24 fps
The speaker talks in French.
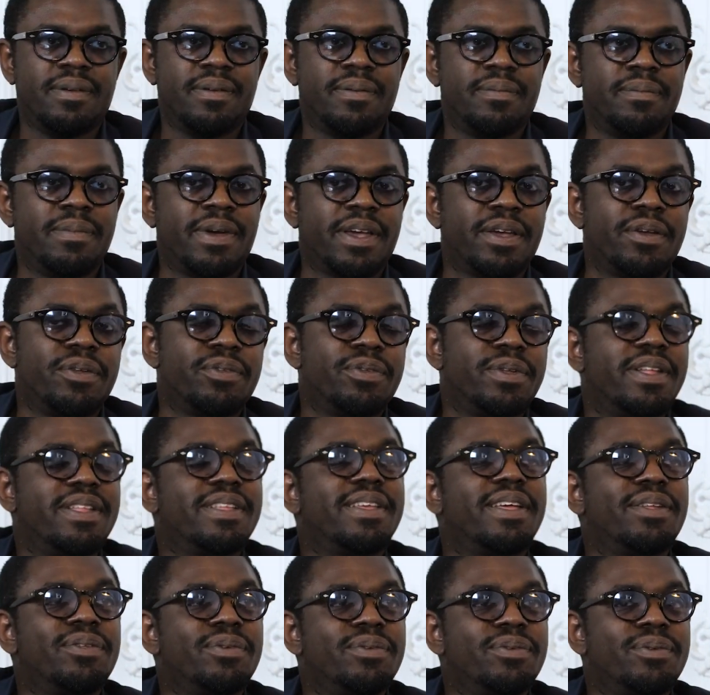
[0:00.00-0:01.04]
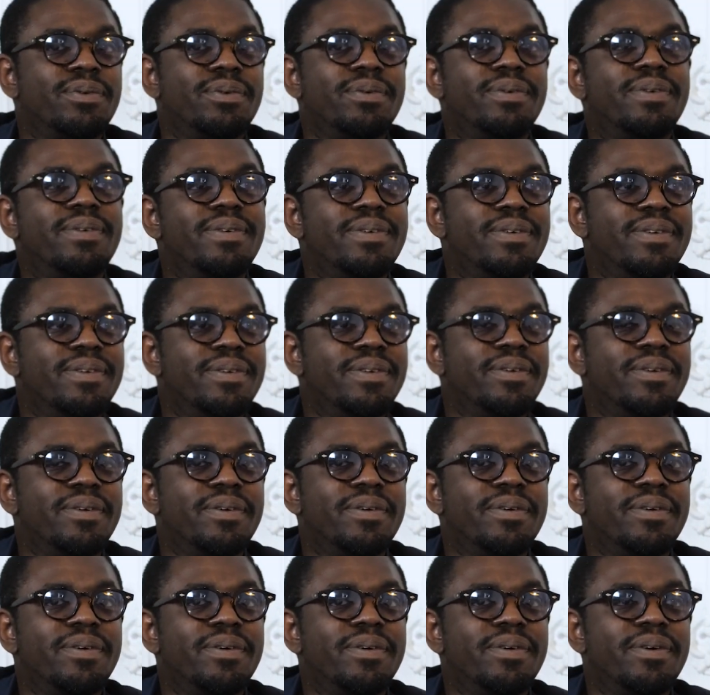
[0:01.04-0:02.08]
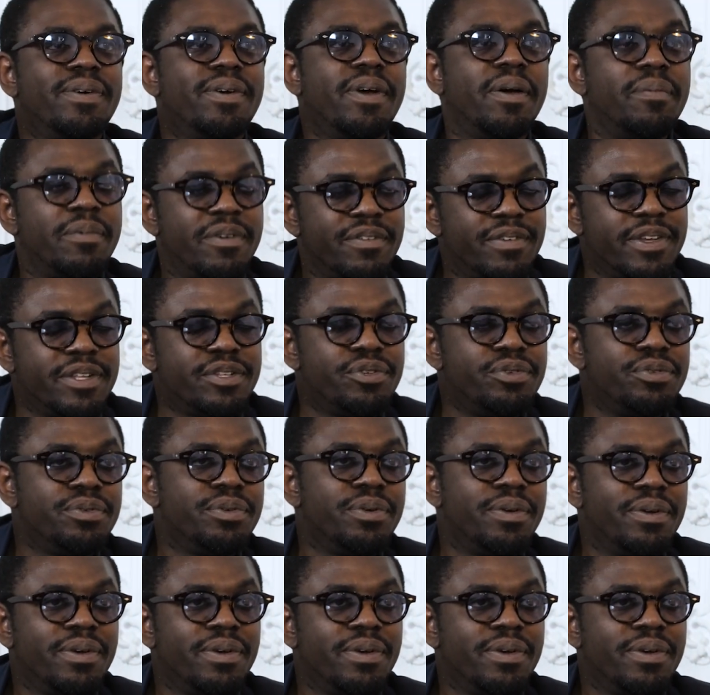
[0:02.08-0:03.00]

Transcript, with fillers: Marie-Antoinette Katoto, comment vas-tu